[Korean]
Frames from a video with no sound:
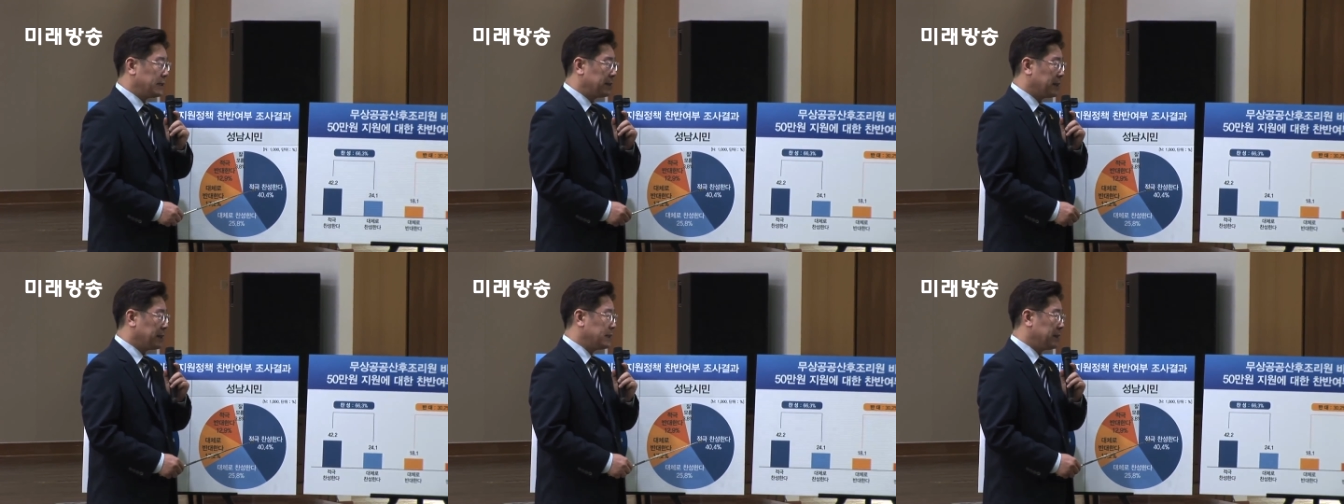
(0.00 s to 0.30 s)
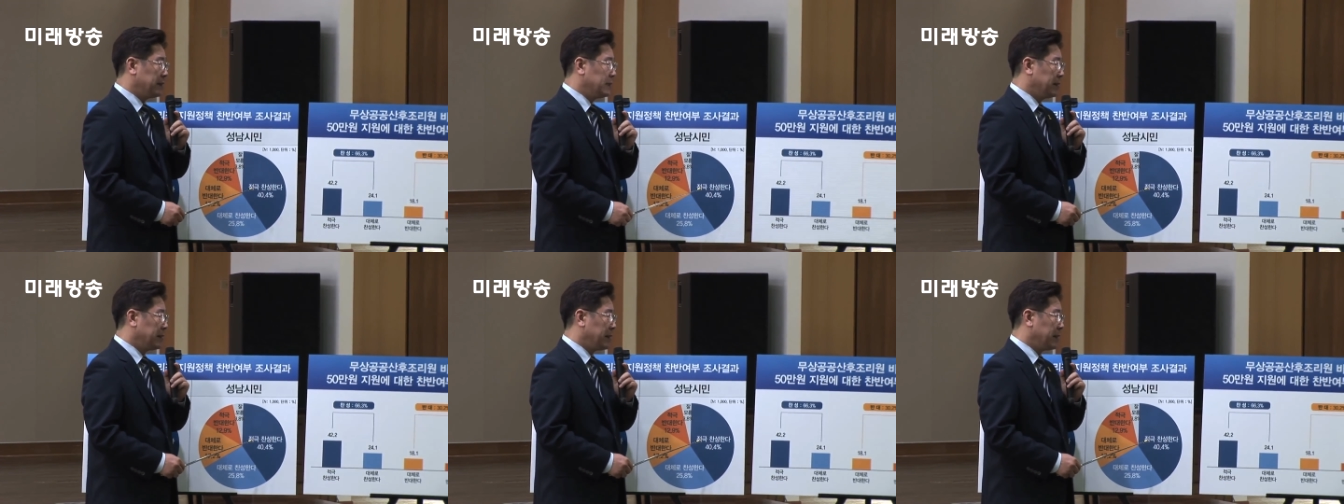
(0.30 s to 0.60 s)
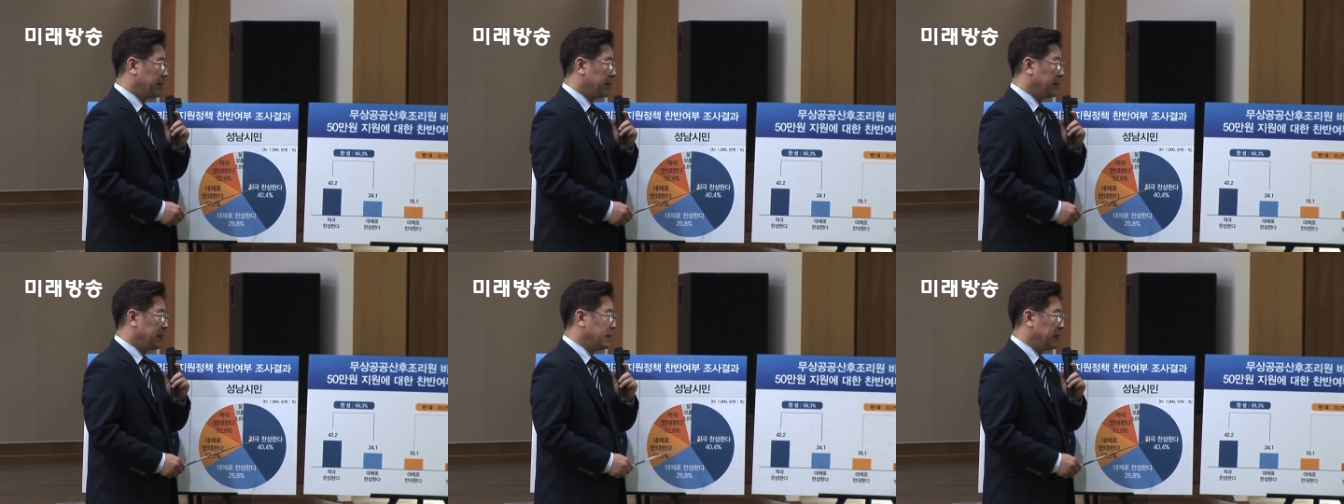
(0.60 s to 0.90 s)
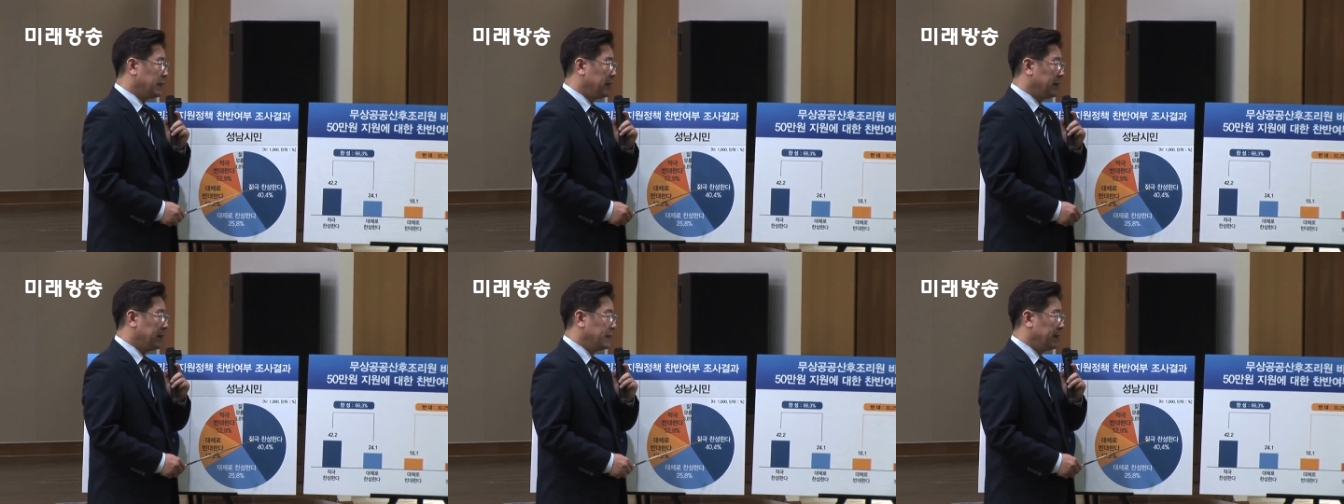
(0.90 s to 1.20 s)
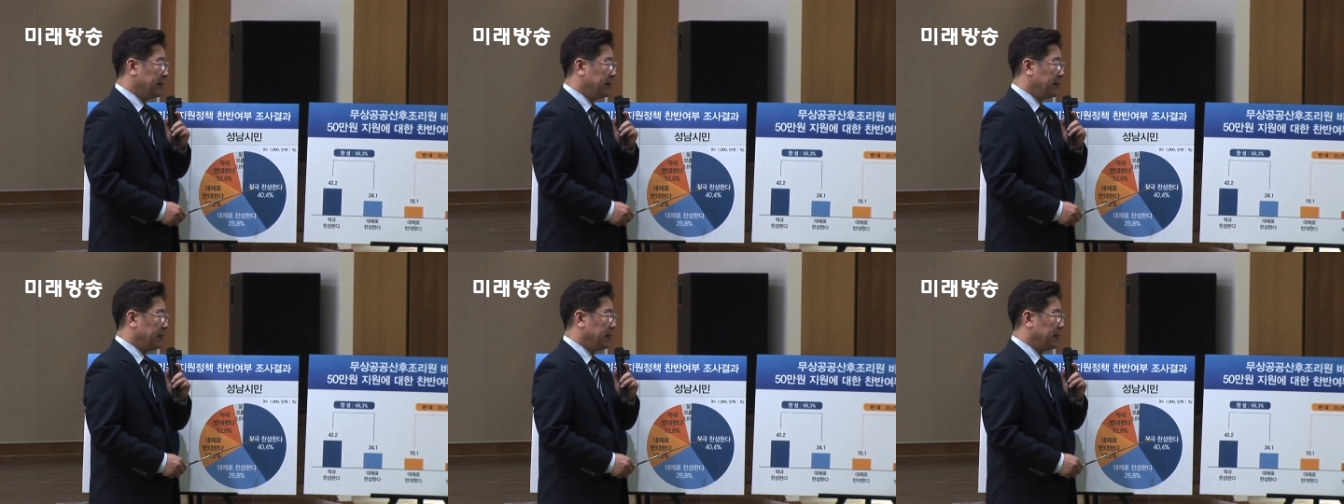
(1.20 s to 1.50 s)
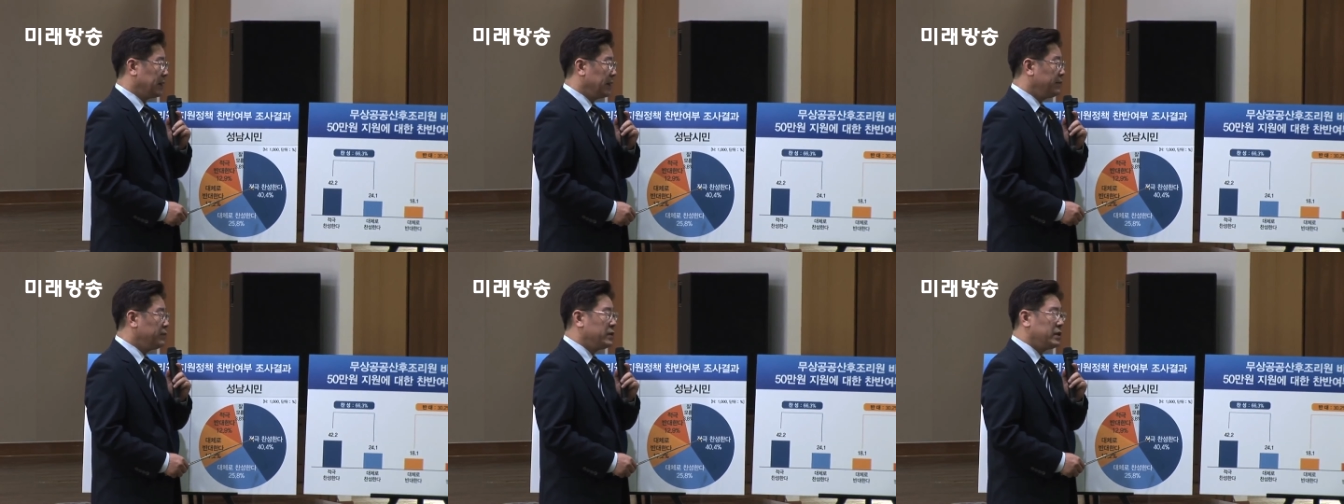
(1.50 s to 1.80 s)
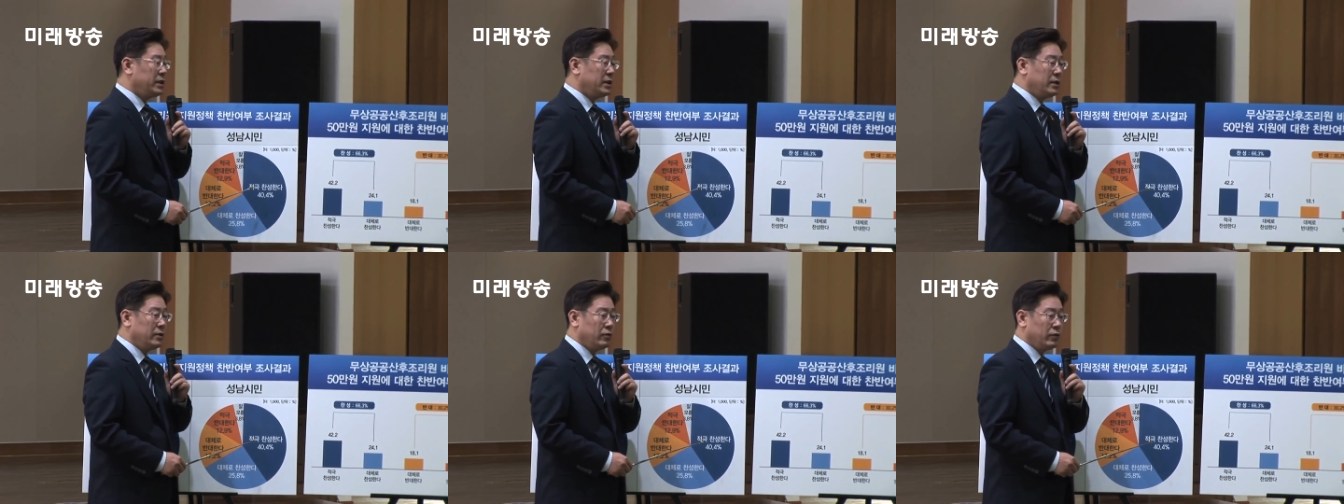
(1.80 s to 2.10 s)
자신들의
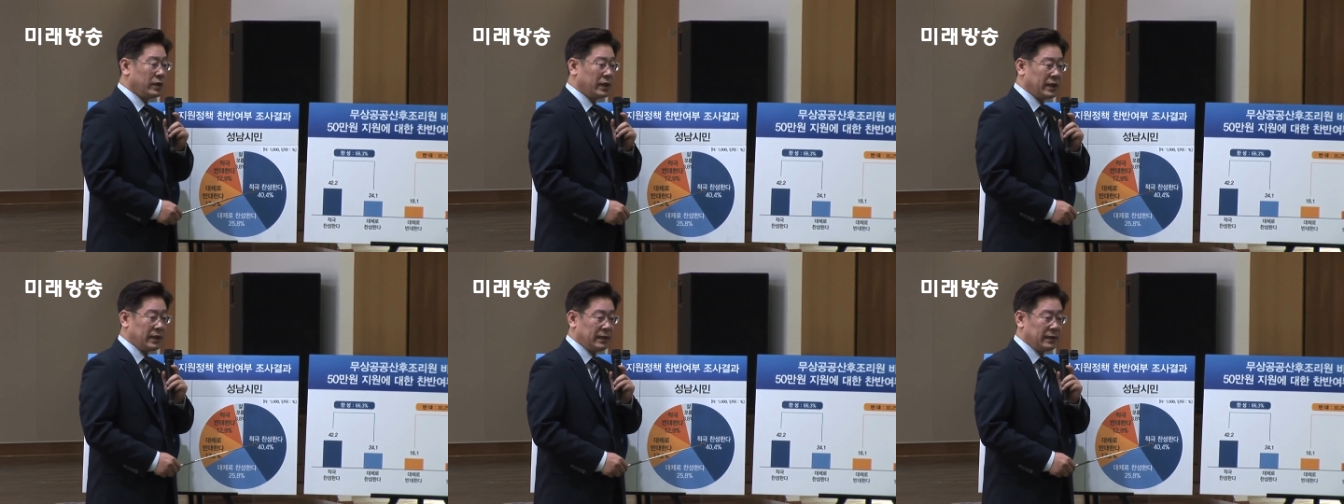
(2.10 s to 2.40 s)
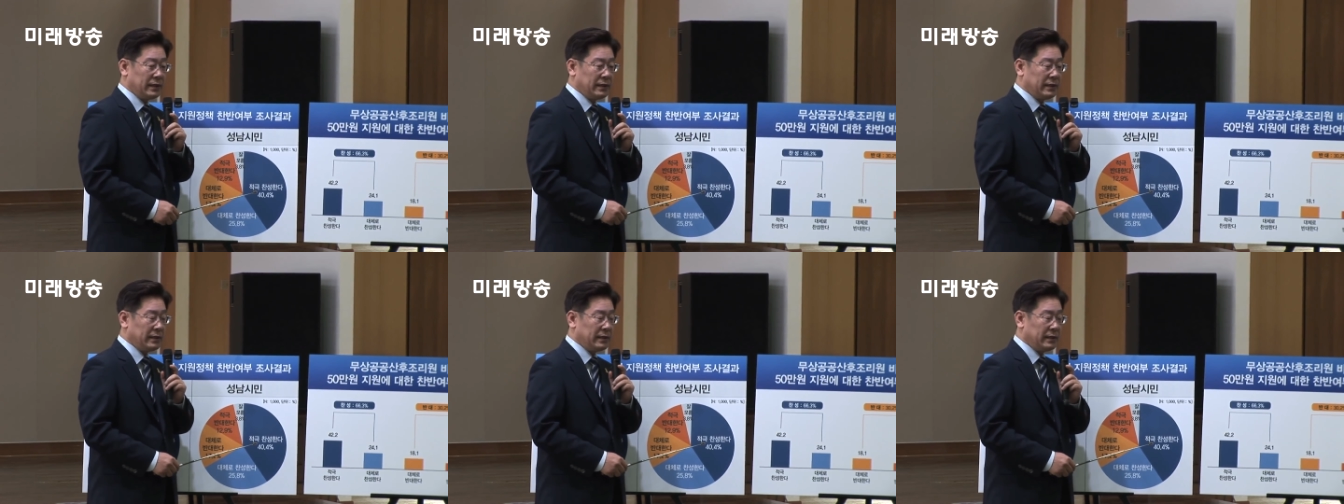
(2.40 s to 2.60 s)
입지를 위한